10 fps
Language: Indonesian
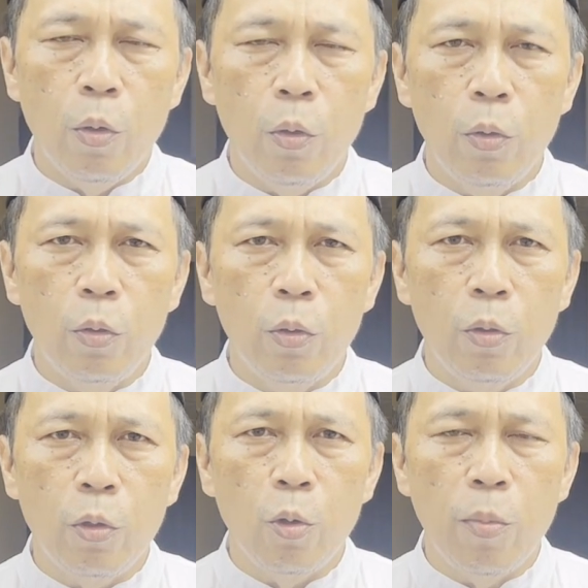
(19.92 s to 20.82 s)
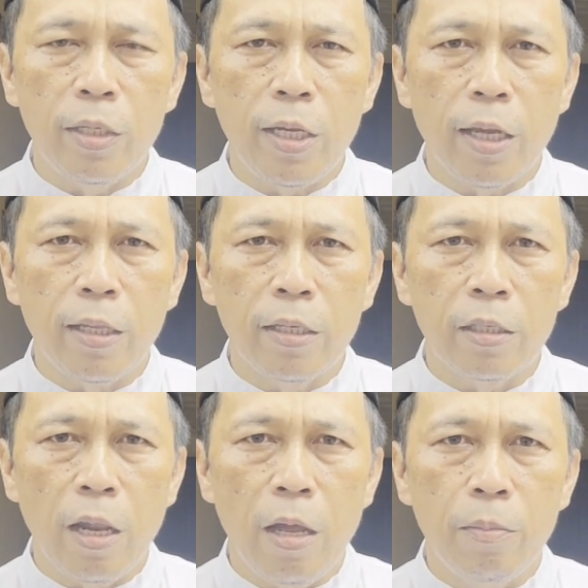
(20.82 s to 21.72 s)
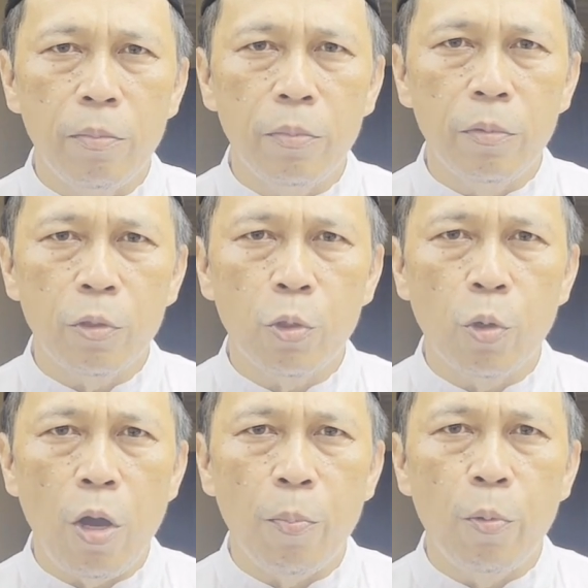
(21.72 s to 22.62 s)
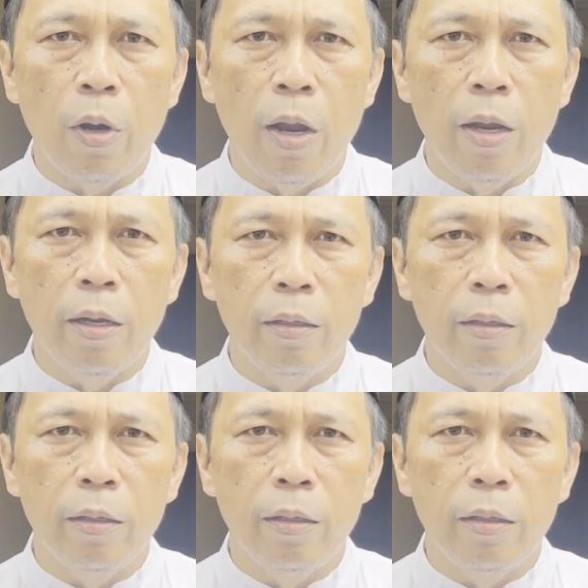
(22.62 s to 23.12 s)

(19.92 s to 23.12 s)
Untuk Rumah Sakit Islam Sukapura